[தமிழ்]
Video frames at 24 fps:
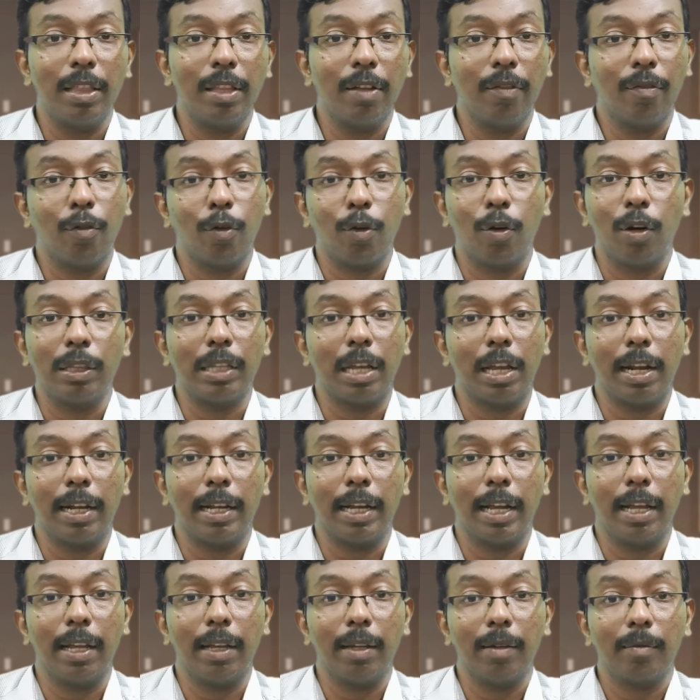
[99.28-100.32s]
இந்த ஃபோனோட
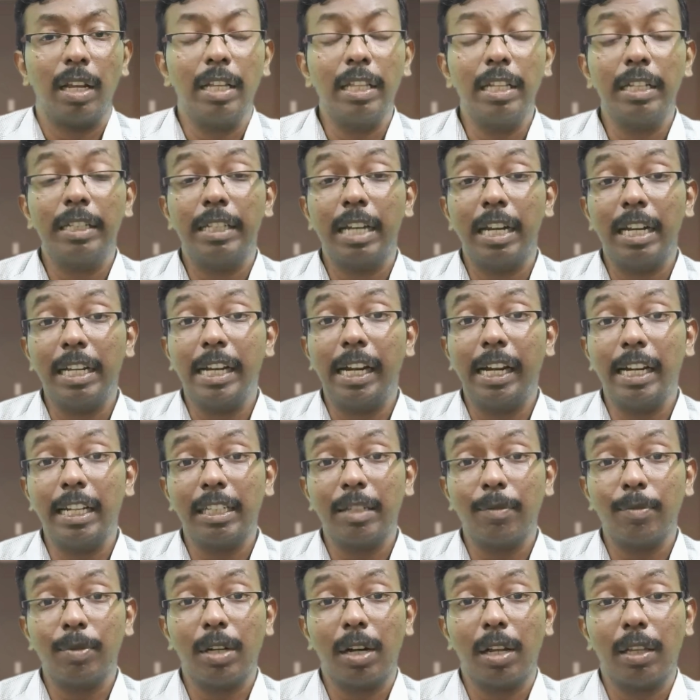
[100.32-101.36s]
தராங்க இது டெடிக்கேட்டட்
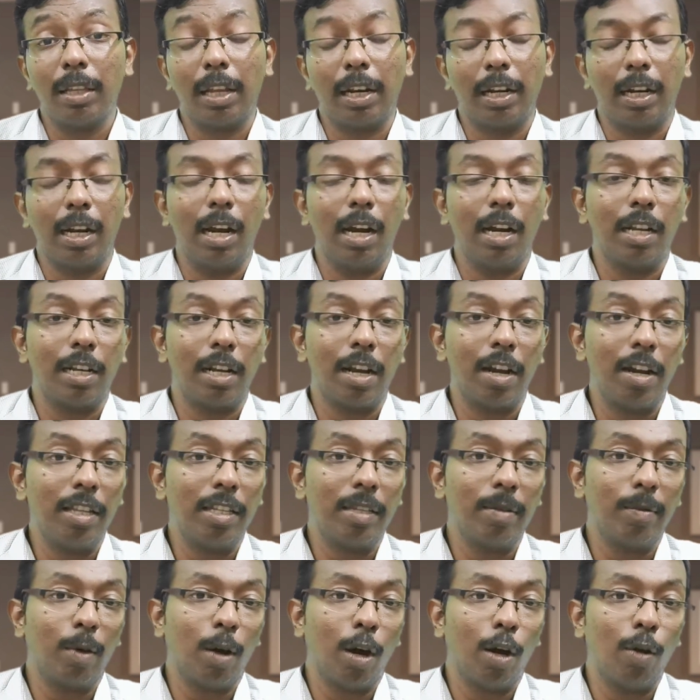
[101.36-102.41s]
சிம் செட் தராங்க அந்த ரெண்டு
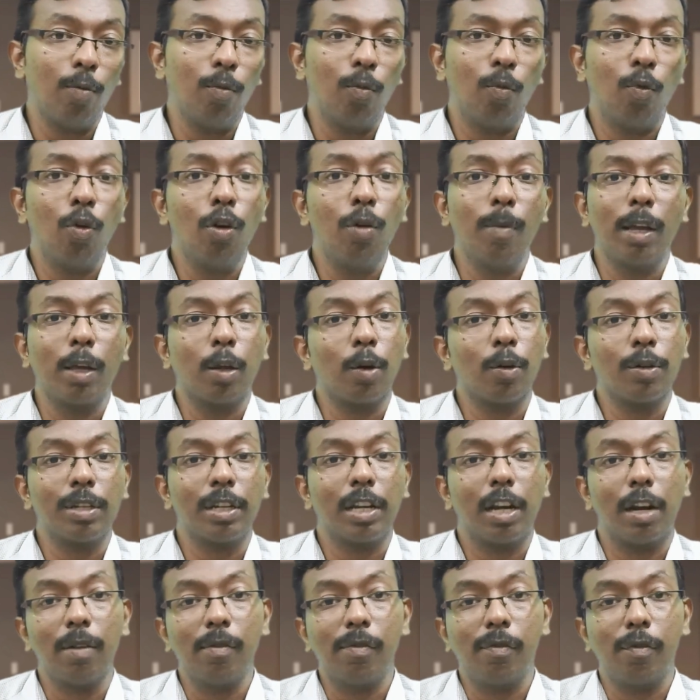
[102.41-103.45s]
சிம் கார்டும் ஒரு மைக்ரோ எஸ்டி
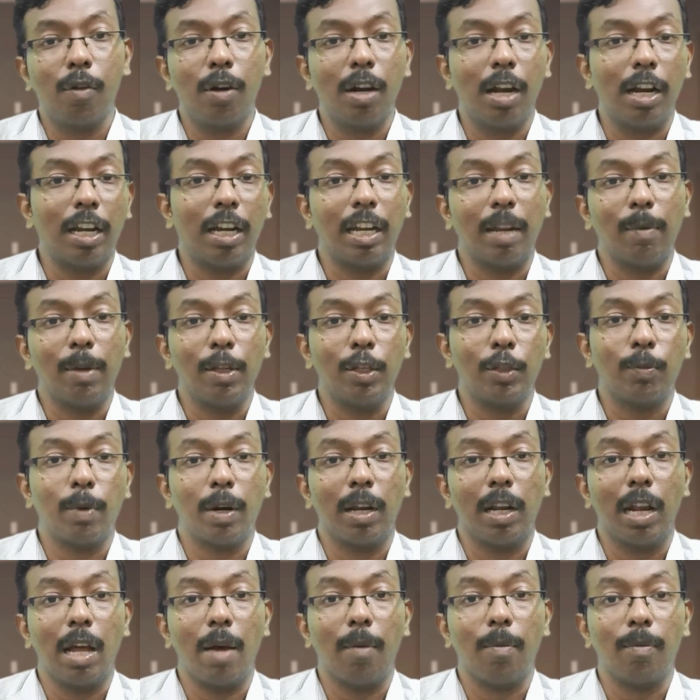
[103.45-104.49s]
கார்டும் போன்ல அட் டைம்ல யூஸ்
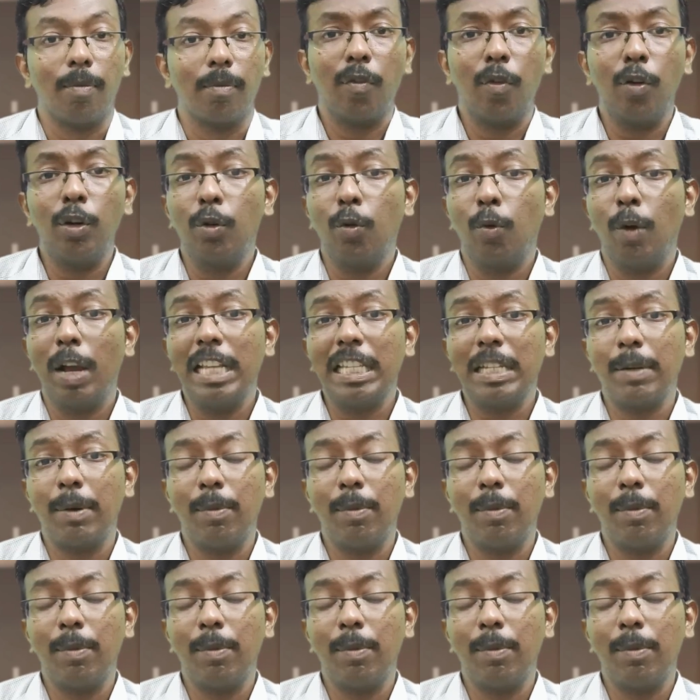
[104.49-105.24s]
பண்ணலாம் ஃபோனோட ஒய்ஸ்